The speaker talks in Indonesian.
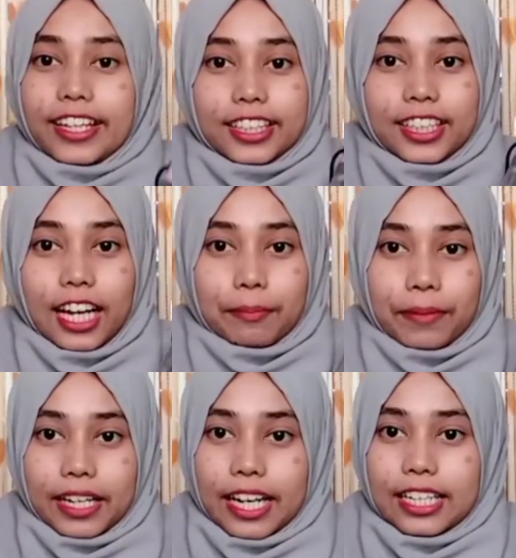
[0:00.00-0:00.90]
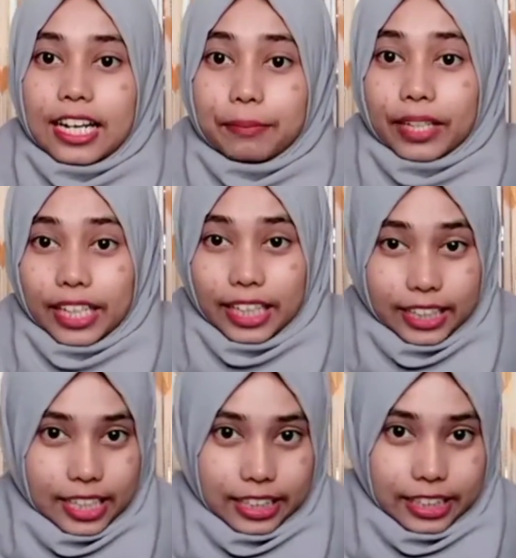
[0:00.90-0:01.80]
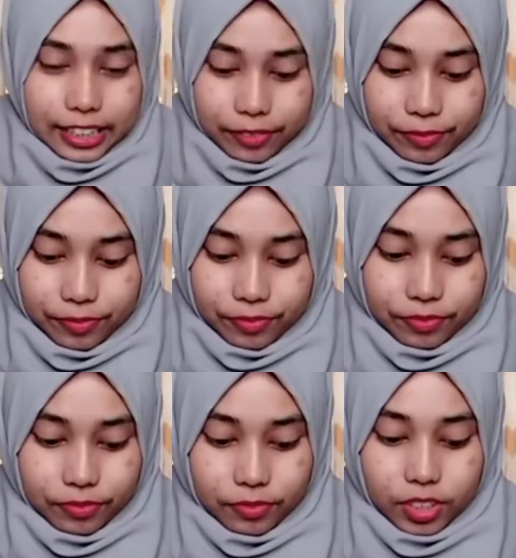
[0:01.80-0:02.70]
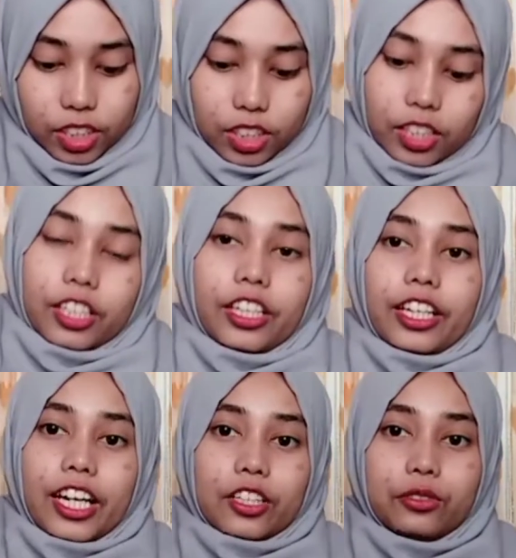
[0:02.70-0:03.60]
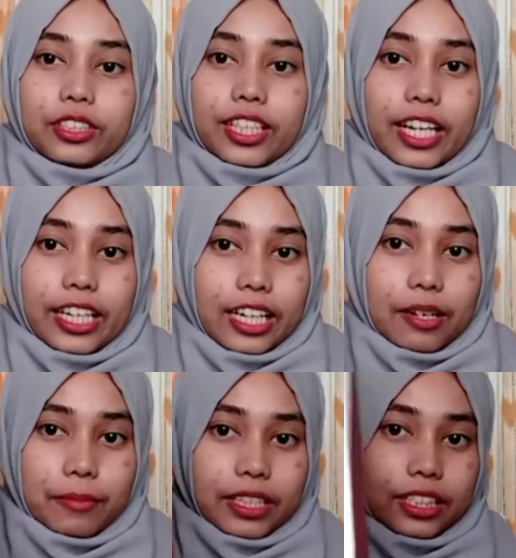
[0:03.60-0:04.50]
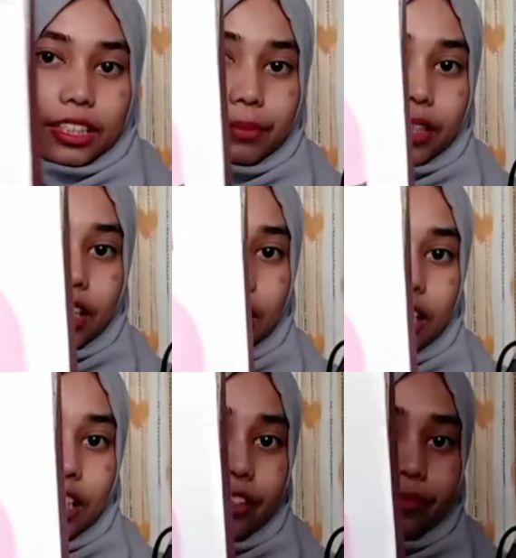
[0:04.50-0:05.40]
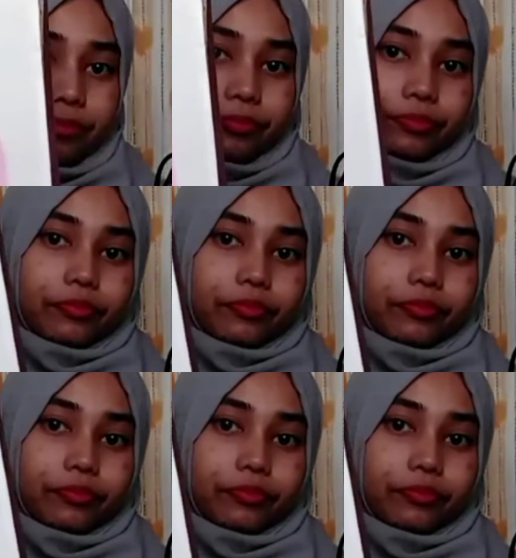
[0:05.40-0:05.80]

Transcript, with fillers: yang kedelapan ada penggiling daging ini kardusnya ya gambarnya seperti ini